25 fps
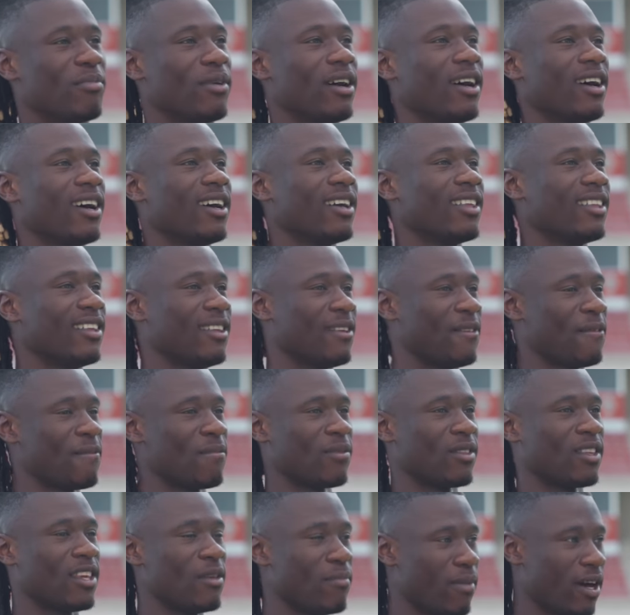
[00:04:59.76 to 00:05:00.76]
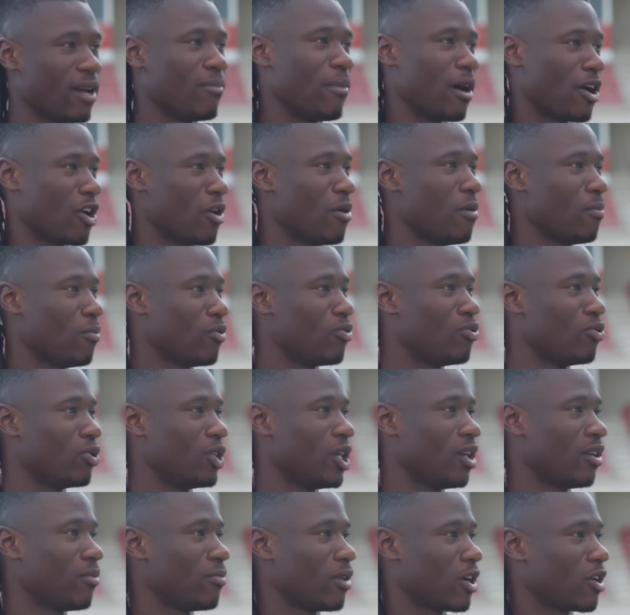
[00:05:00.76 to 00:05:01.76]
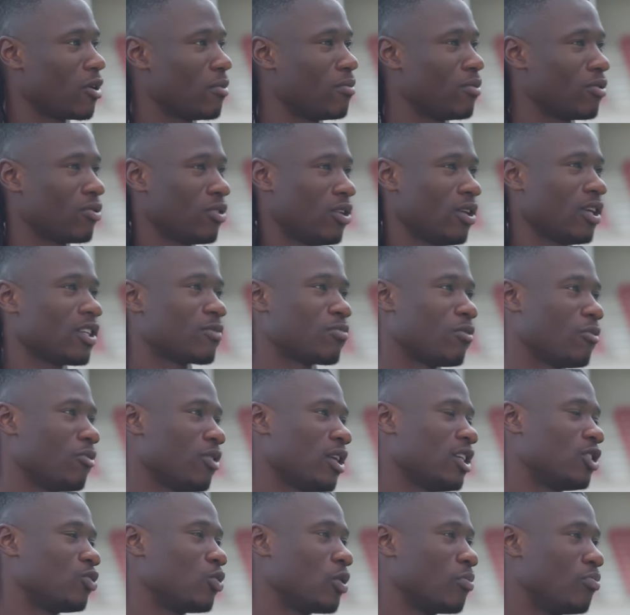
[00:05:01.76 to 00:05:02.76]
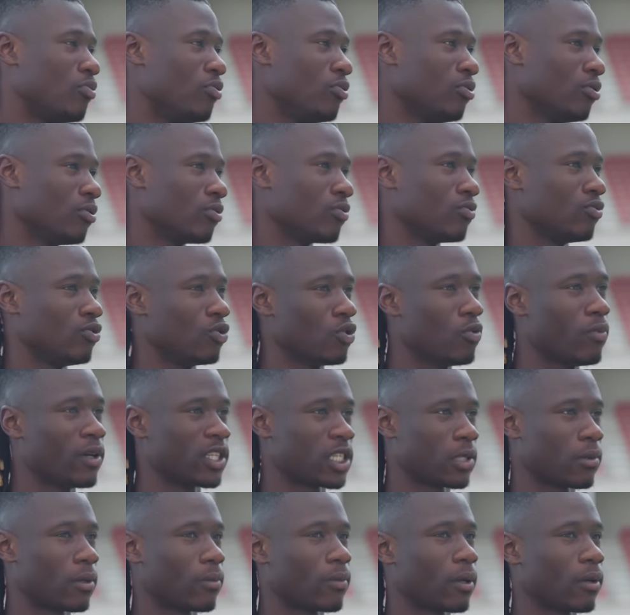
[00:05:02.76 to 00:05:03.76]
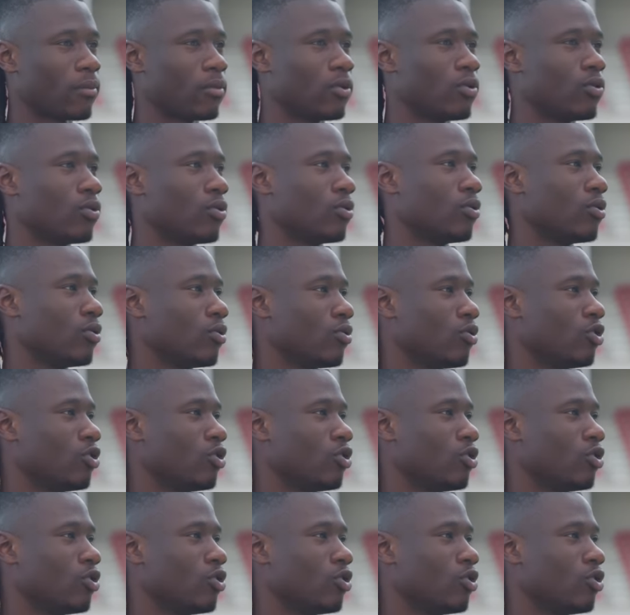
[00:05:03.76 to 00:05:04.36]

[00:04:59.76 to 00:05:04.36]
m'a il m'a quand même beaucoup aidé. Il m'a quand même beaucoup aidé. À ce moment-là, il jouait plus. Du coup, bah, ça m'a permis de,